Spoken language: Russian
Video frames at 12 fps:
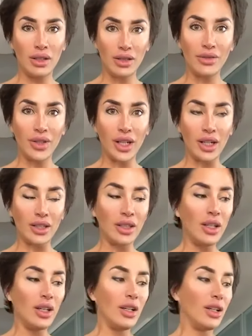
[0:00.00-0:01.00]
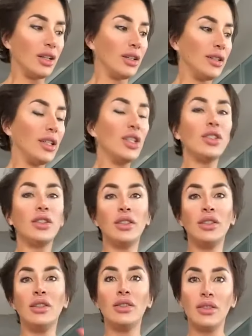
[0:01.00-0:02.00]
растворять. А, есть
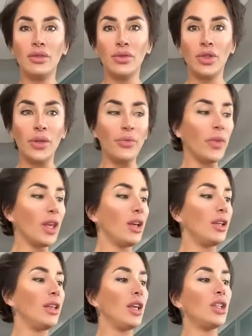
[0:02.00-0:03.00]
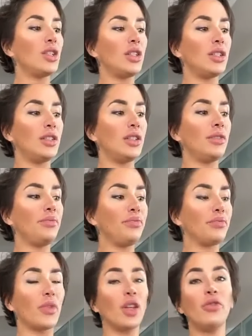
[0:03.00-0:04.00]
желатин листовой, есть желатин
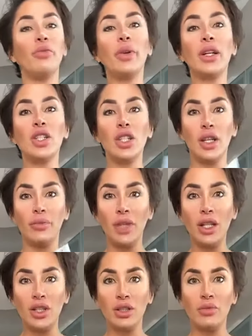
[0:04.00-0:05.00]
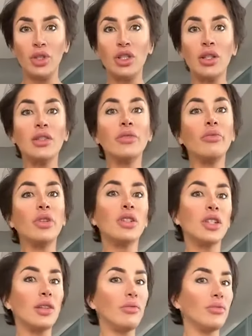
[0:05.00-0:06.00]
в порошке. Мне лично больше нравится в
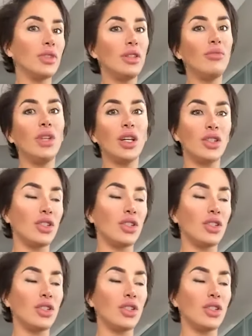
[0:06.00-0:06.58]
порошке, с ним